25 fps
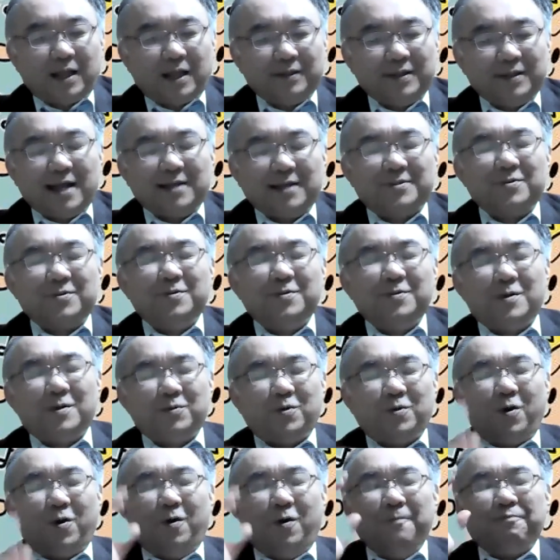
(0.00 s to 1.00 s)
ね、そういうような
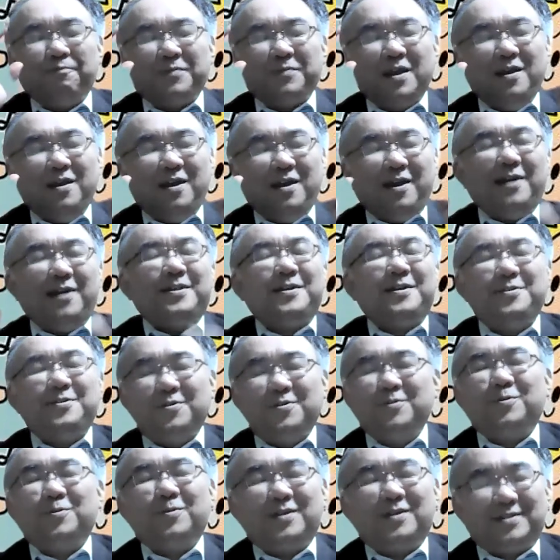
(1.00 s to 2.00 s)
ことを下手に
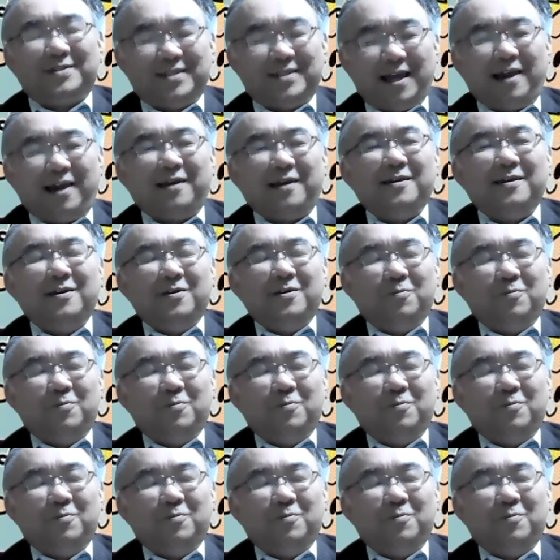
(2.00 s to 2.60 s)
言うとですね、